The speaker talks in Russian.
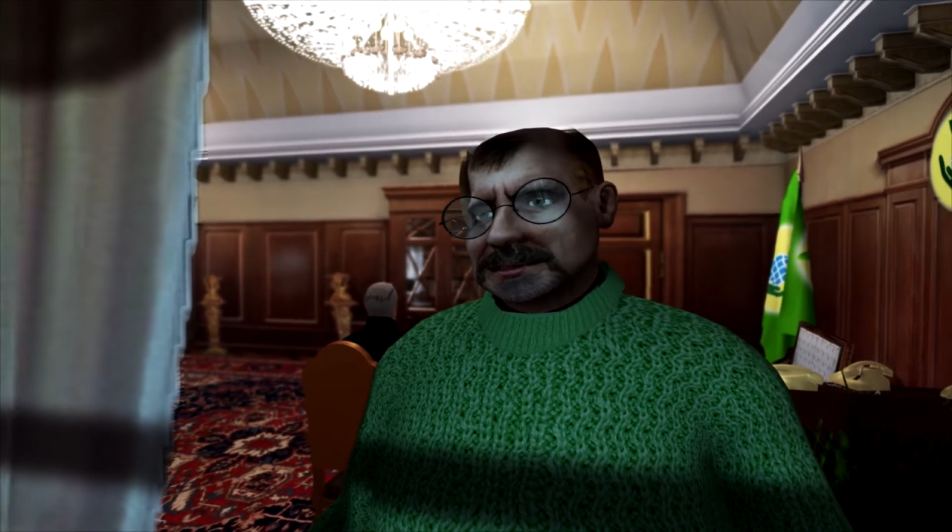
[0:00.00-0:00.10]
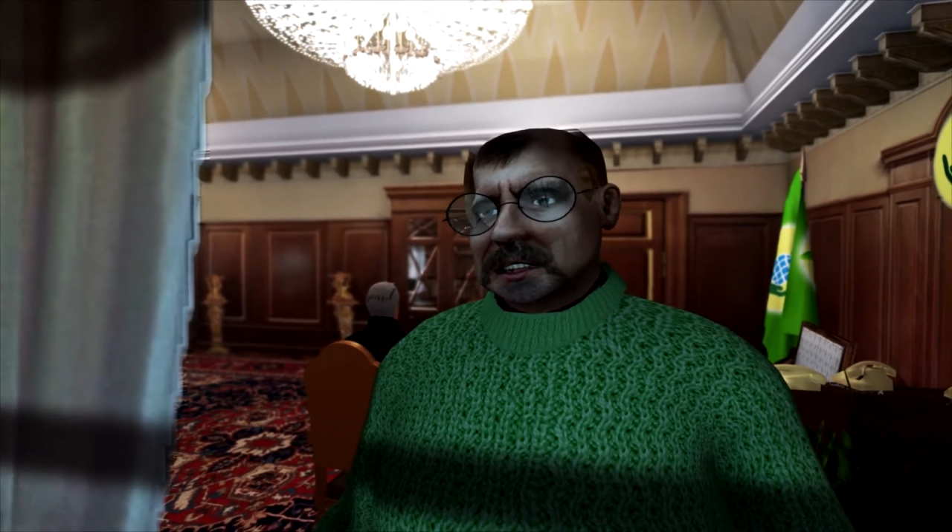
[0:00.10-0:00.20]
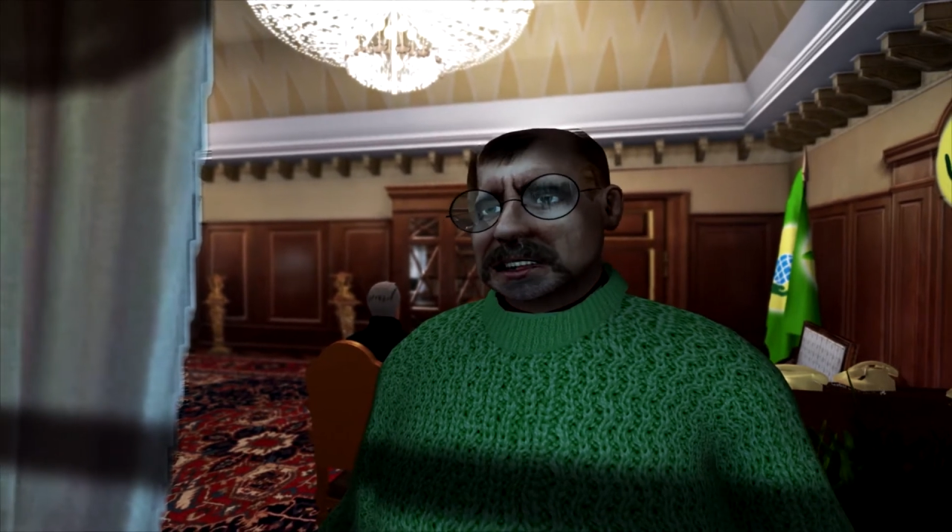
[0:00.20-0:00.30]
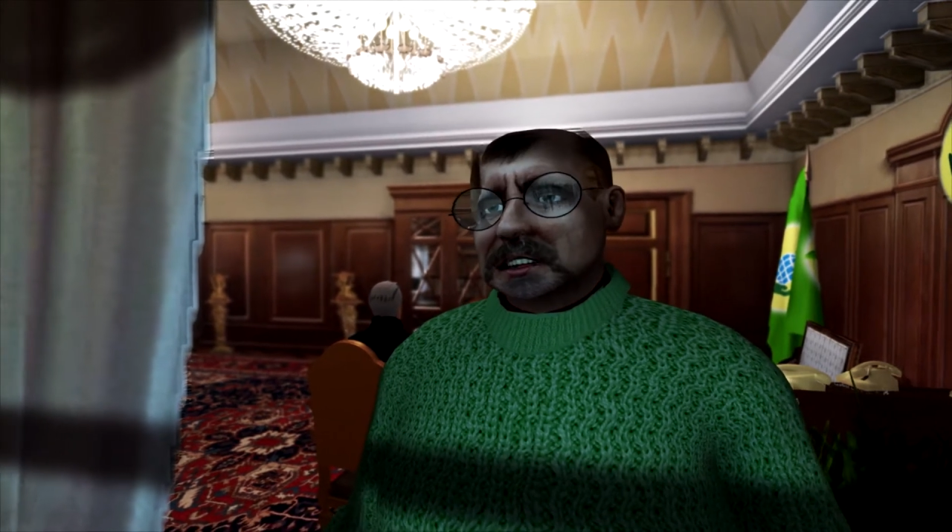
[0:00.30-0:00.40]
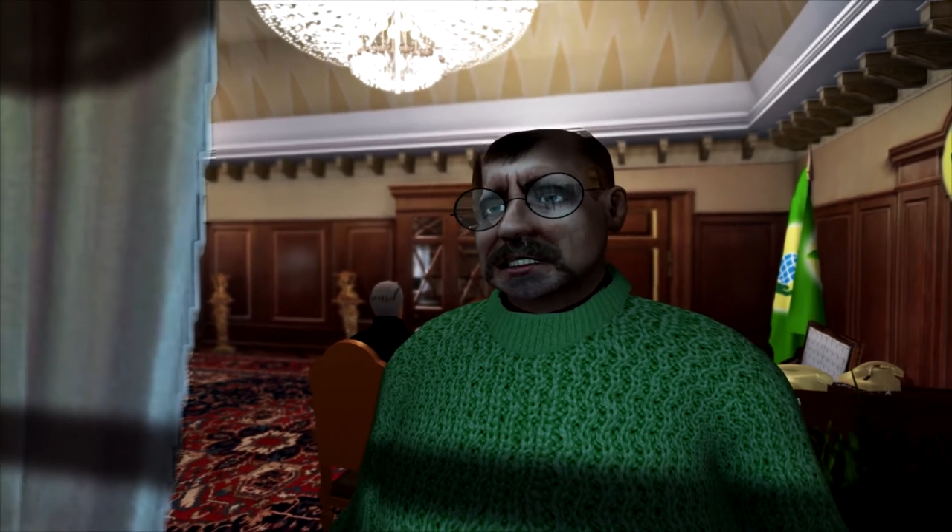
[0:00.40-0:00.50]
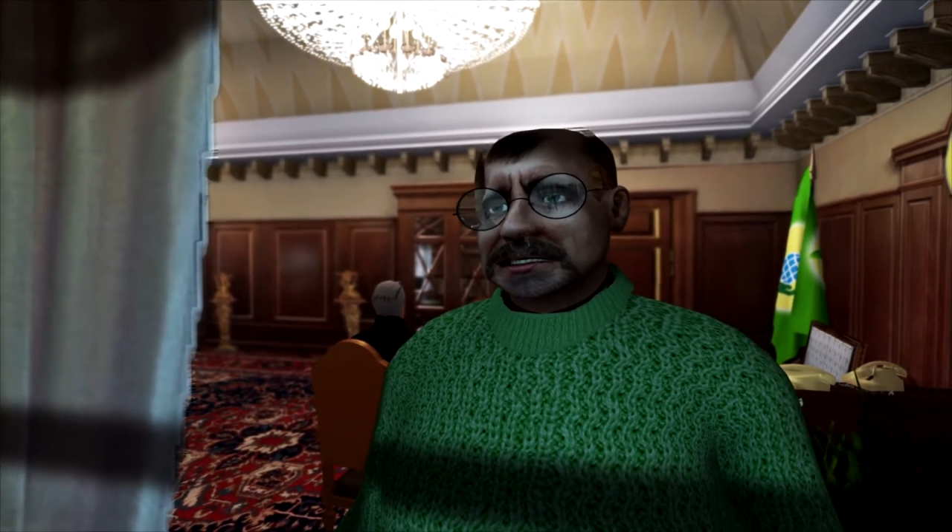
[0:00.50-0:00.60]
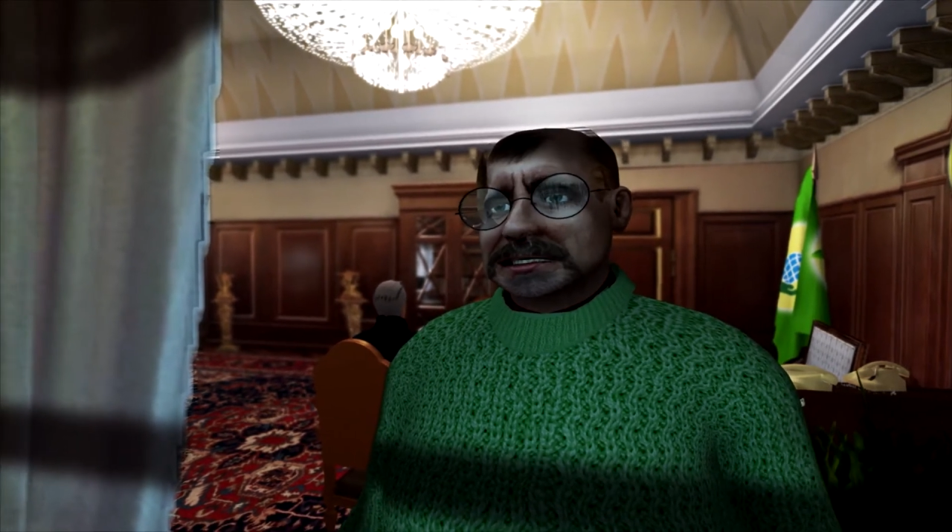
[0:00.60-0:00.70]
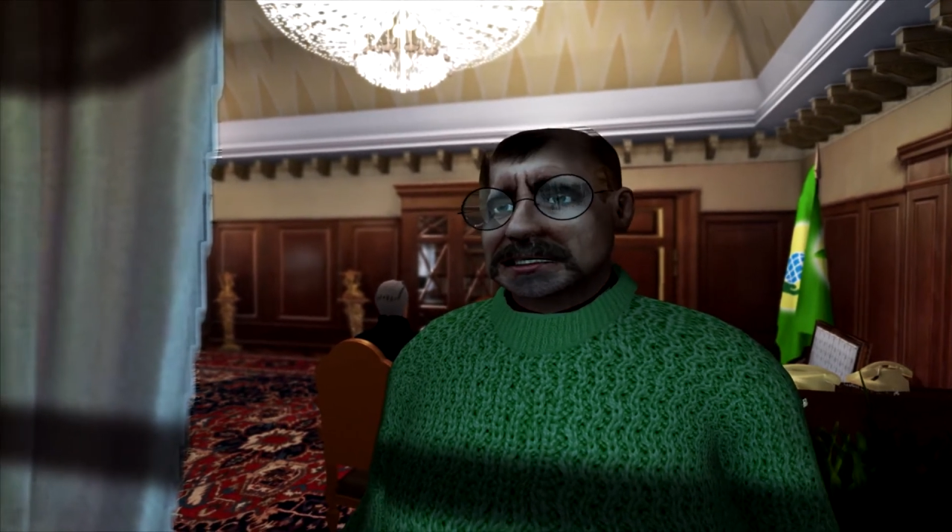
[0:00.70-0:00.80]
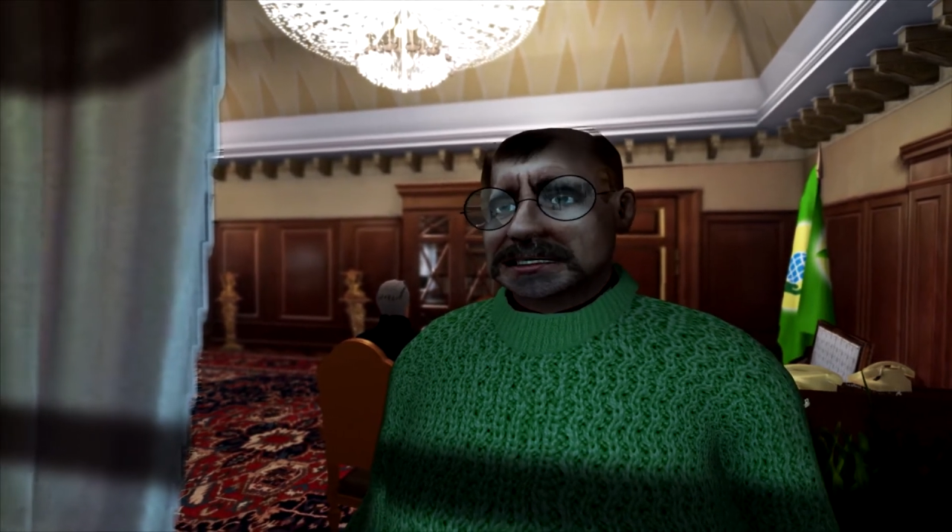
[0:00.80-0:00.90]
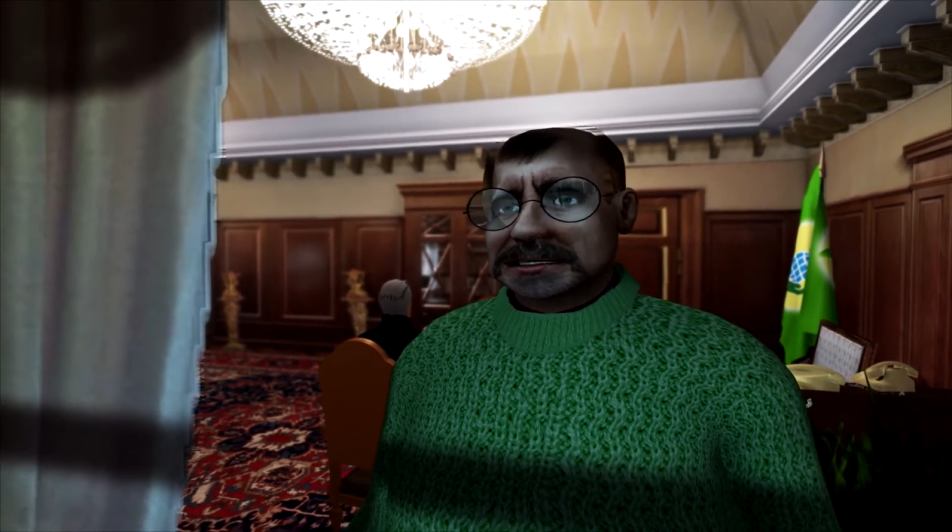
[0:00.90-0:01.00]
бы
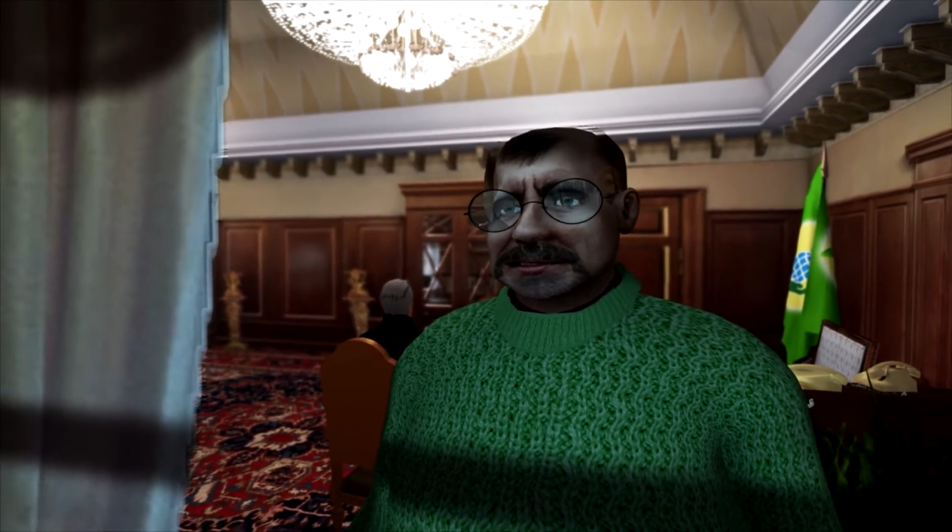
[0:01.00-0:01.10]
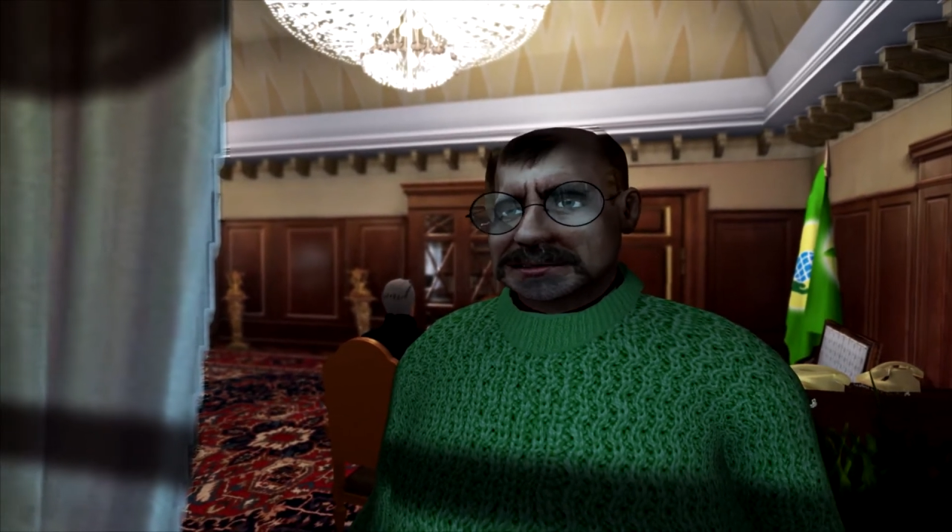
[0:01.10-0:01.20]
погублена.